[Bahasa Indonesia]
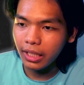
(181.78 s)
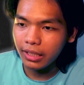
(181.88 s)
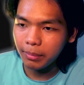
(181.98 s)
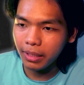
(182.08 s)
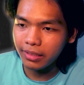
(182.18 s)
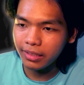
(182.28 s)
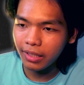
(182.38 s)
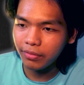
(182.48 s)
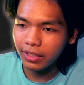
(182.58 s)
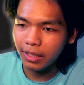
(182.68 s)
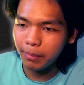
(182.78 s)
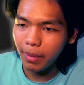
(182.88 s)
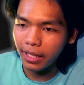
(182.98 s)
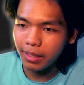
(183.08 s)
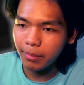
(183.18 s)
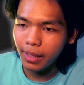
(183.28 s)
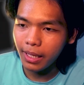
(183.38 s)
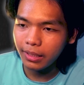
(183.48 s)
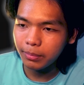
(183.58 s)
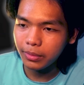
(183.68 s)
Iya, terima kasih ya. Flintnya banyak
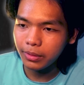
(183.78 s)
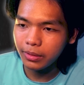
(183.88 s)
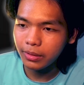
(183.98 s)
banget tuh.